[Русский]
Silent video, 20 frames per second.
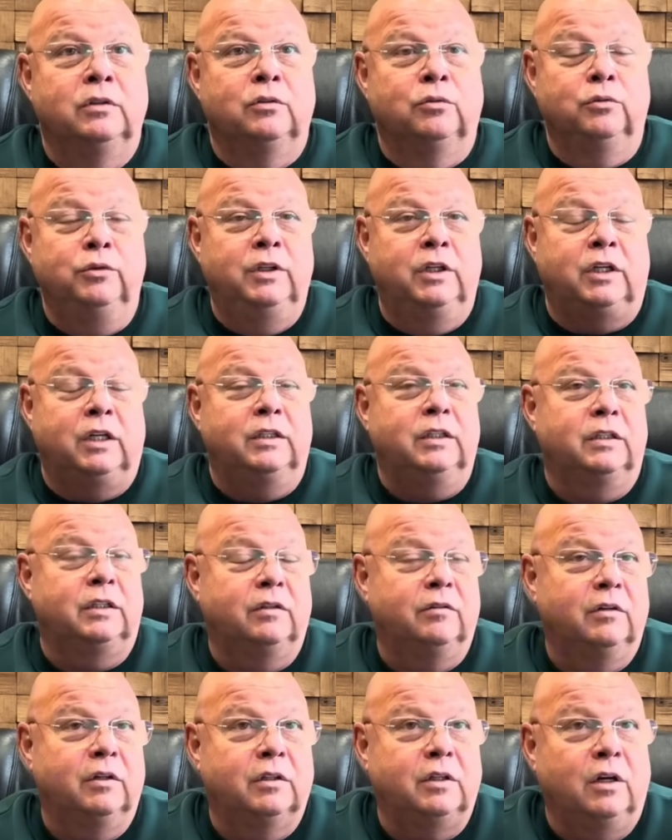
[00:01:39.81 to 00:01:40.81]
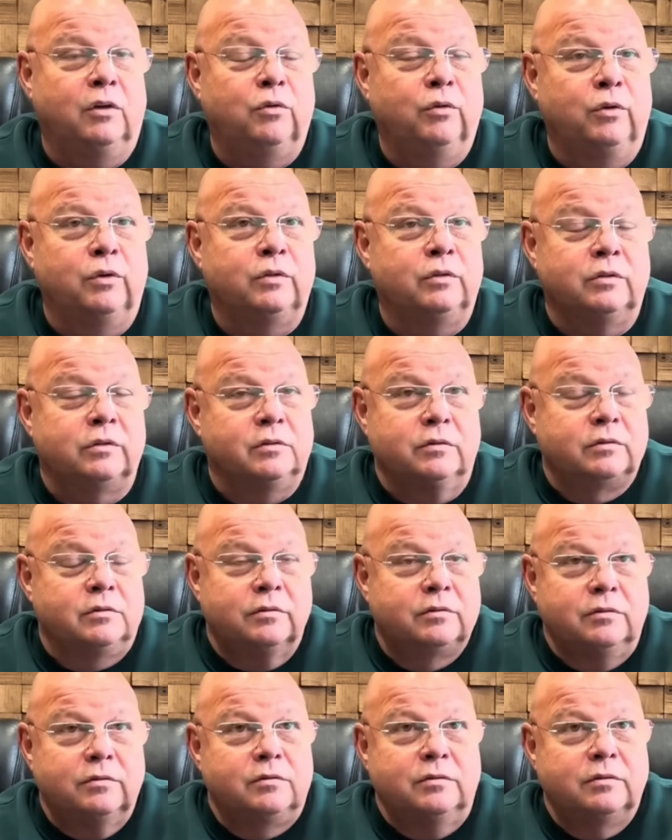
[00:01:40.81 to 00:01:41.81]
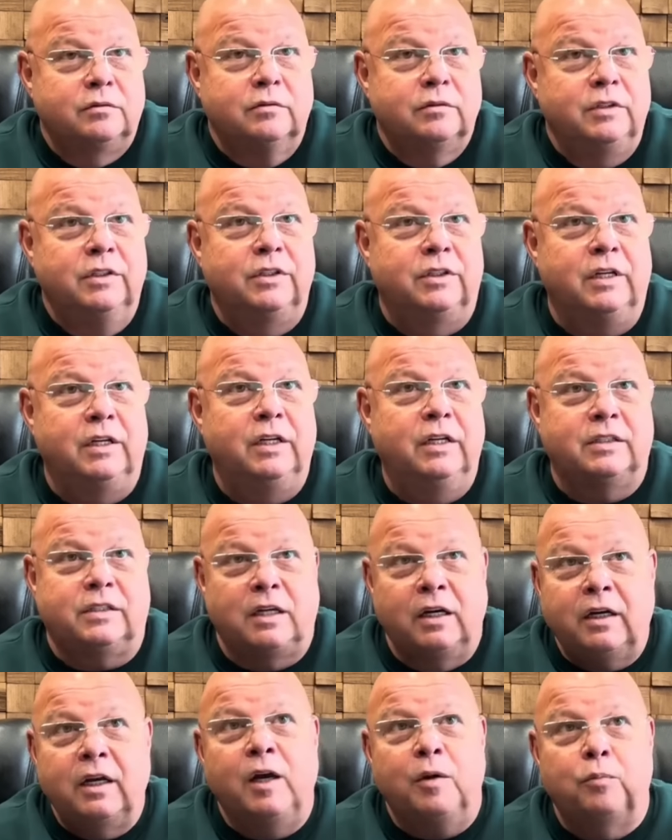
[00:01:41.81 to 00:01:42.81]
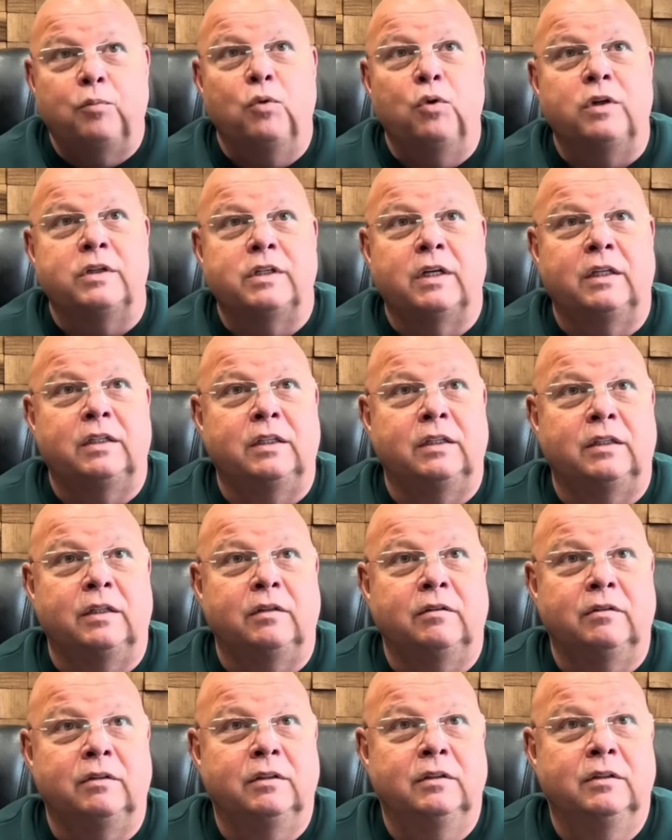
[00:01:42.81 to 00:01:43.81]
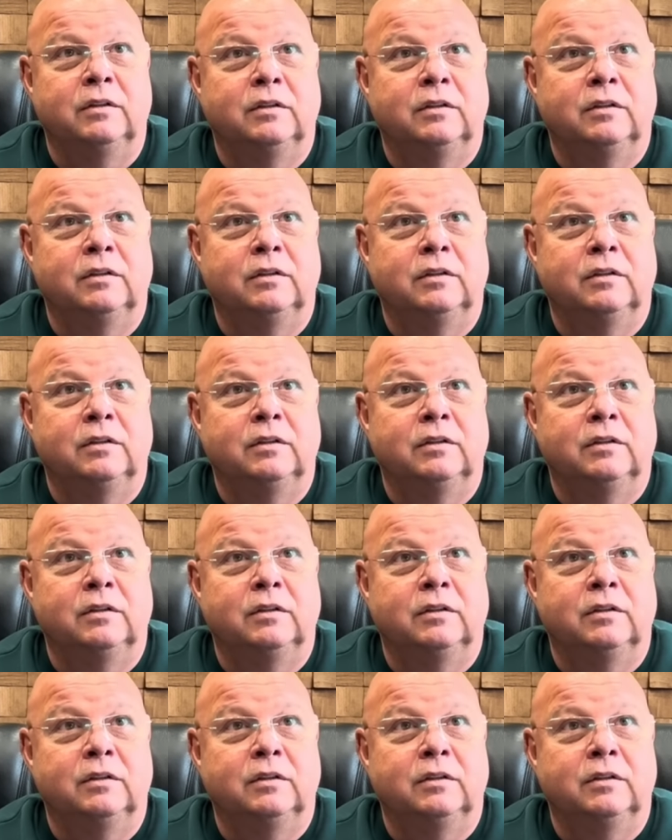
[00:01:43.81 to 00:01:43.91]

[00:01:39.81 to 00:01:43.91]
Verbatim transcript: У них от этого какой э, интерес, какая польза от этого?